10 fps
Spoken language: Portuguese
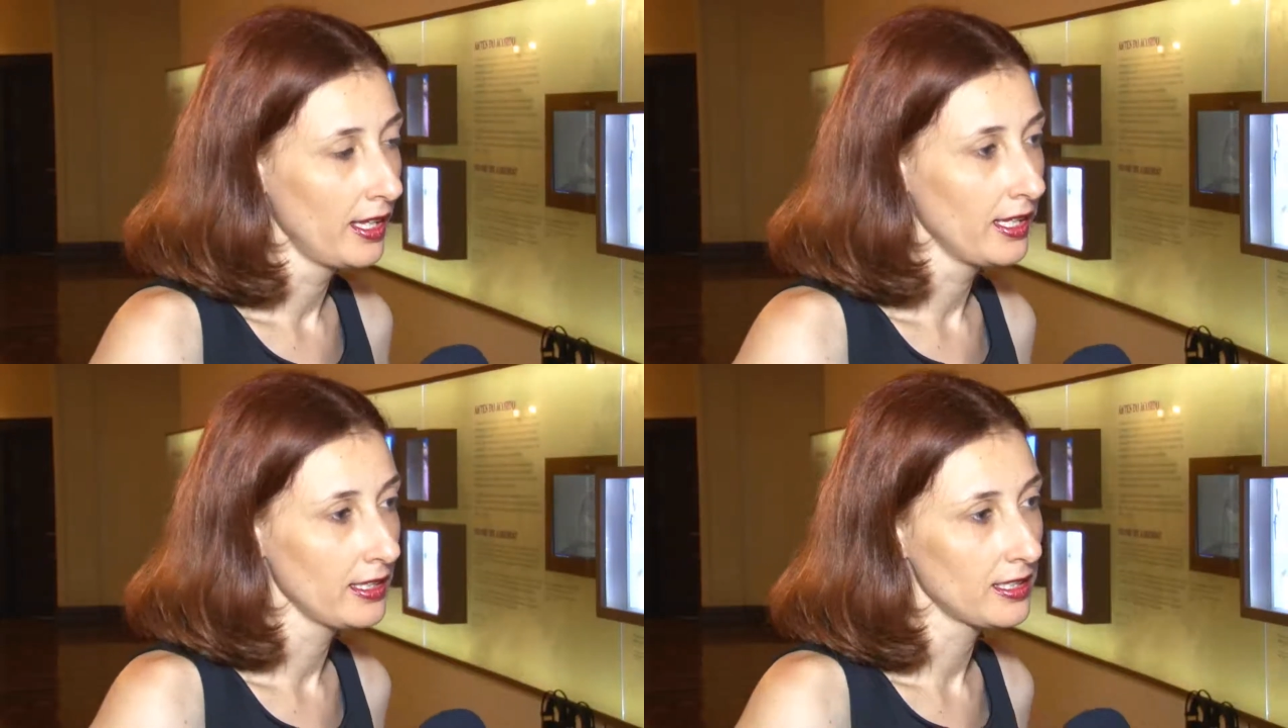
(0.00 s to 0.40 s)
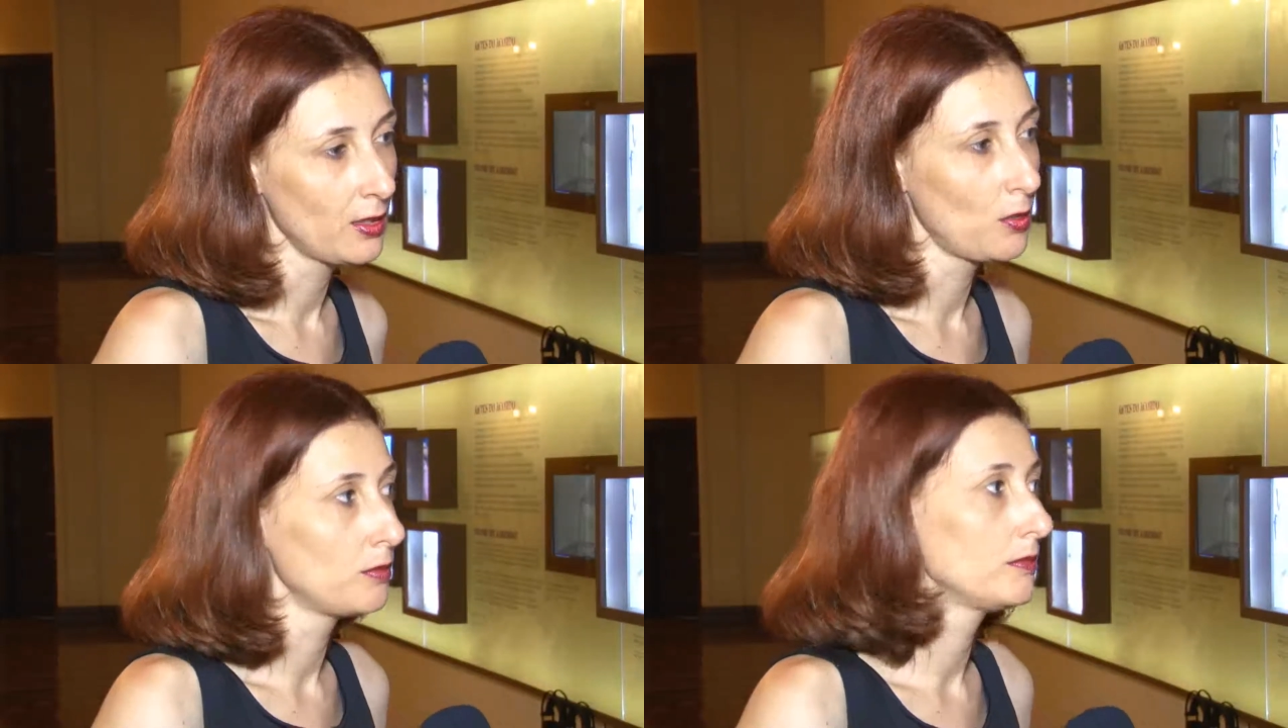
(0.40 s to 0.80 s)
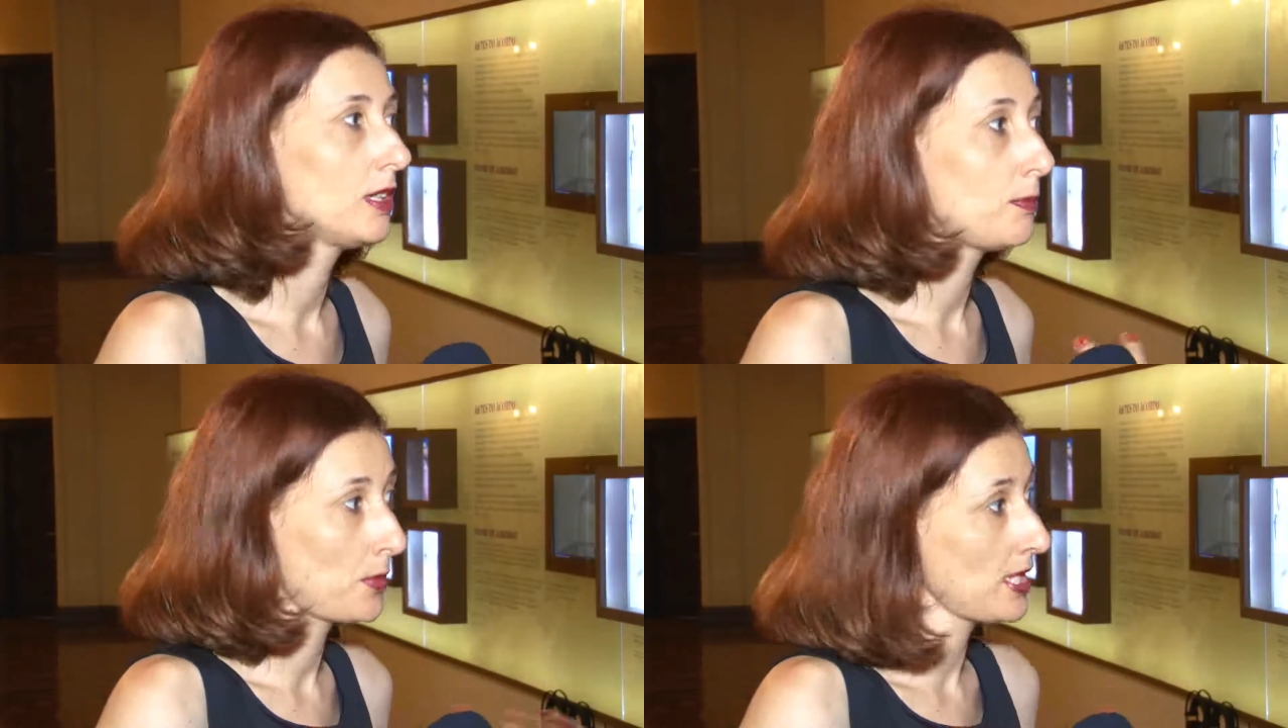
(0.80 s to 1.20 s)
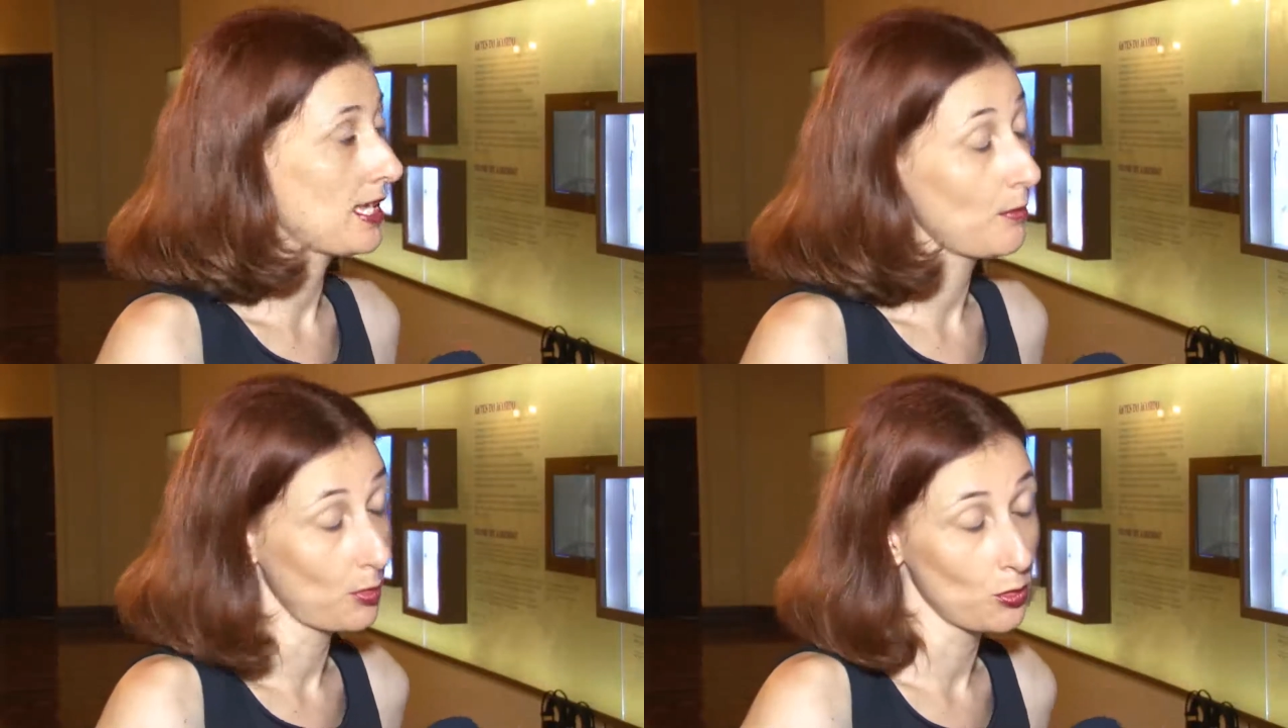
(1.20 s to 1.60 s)
Então, por
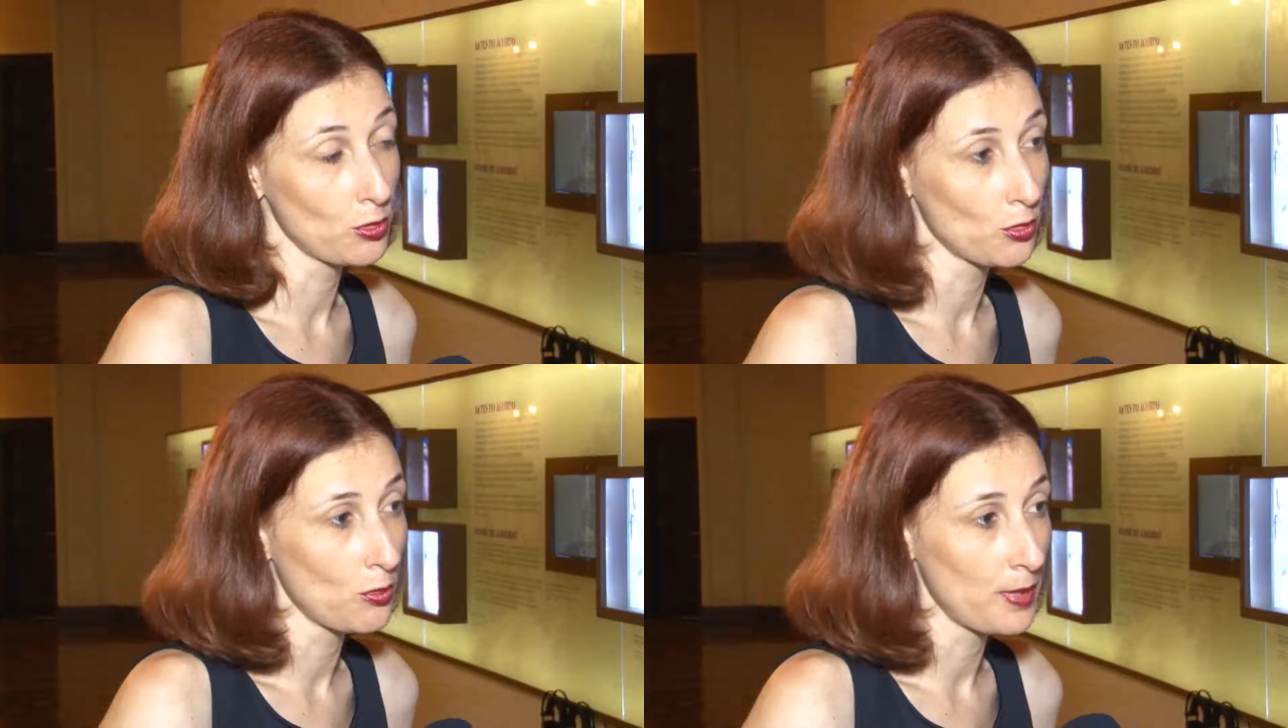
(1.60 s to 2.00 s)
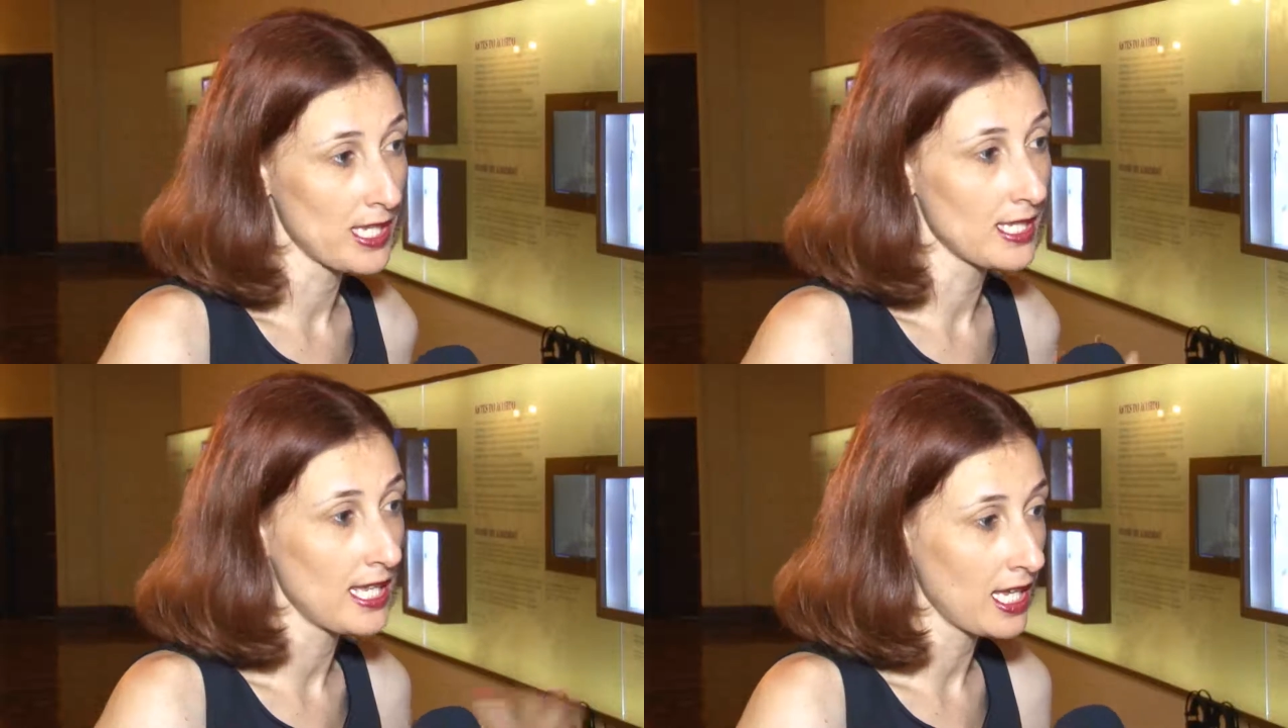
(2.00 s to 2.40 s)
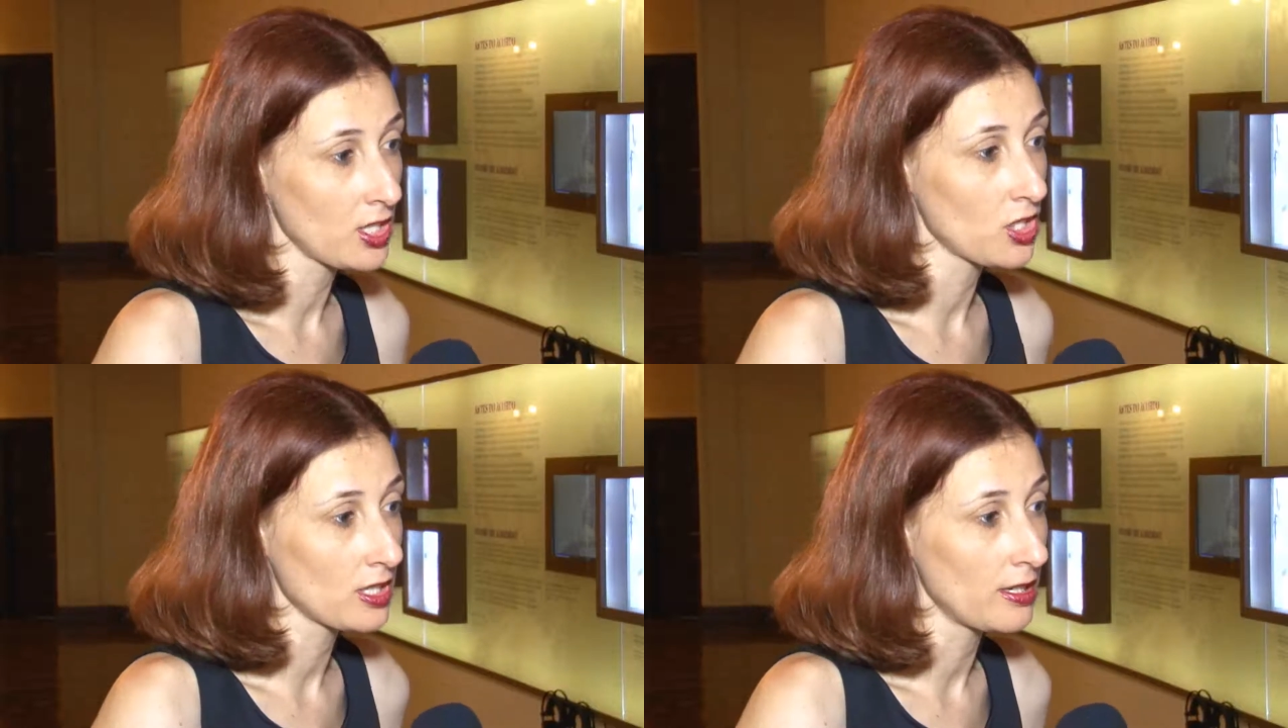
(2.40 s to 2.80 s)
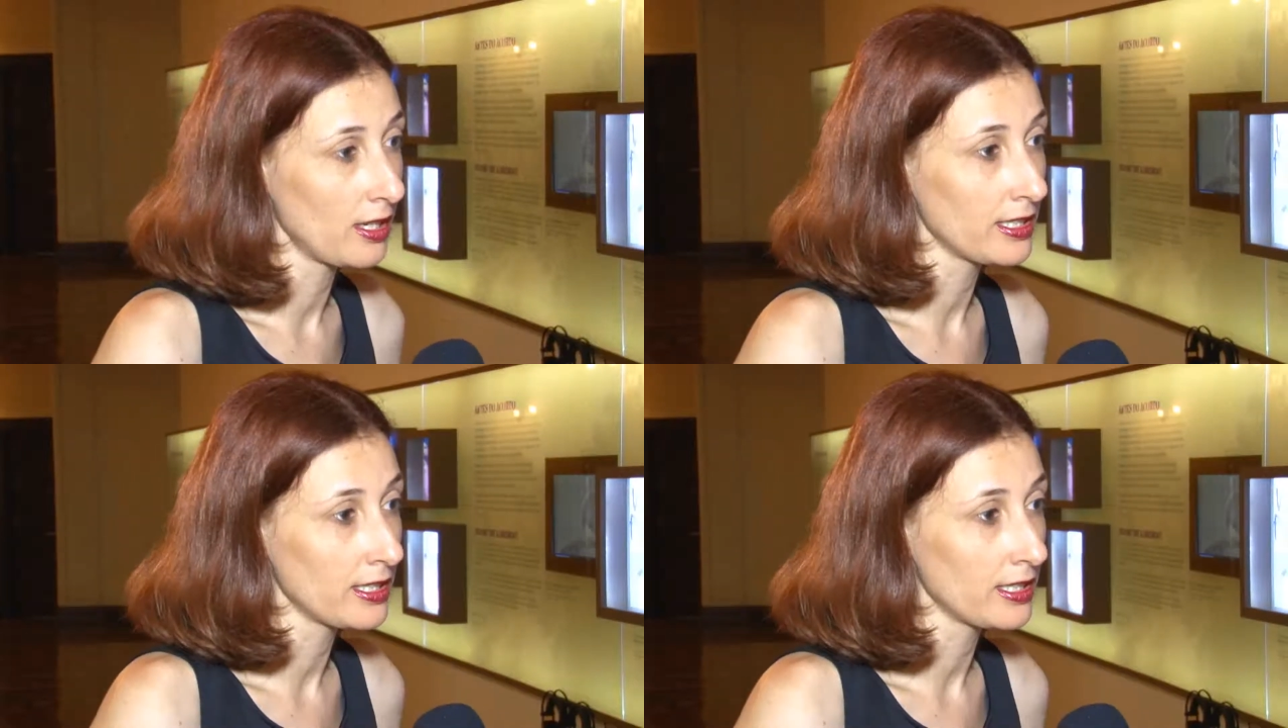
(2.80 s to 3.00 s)
exemplo, o presidente da,